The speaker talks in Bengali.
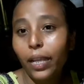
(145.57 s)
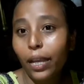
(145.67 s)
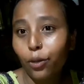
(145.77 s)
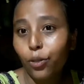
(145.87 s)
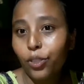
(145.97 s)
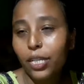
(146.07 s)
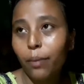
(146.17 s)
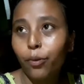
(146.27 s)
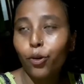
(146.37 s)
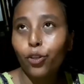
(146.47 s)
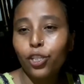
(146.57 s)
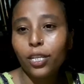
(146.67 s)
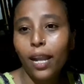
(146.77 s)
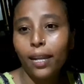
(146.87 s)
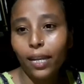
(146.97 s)
এখন যাব হচ্ছে
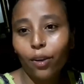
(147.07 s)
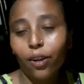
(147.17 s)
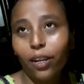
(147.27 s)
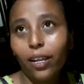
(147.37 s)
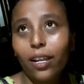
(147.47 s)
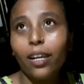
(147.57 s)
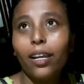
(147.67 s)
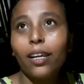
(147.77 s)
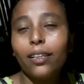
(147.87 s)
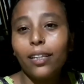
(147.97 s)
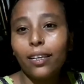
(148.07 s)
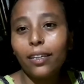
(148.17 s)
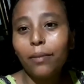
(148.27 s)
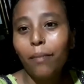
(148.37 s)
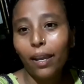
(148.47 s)
রান্নাঘরে
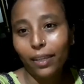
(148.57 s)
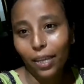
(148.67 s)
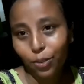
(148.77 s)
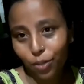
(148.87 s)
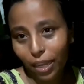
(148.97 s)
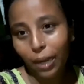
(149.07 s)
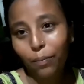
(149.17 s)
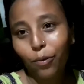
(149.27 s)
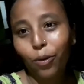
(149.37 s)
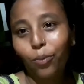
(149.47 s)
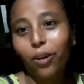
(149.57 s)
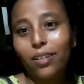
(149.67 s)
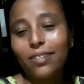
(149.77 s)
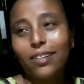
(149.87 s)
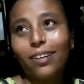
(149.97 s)
দেখি মাকে একটু হেল্প করব
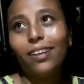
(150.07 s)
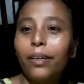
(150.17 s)
আজকে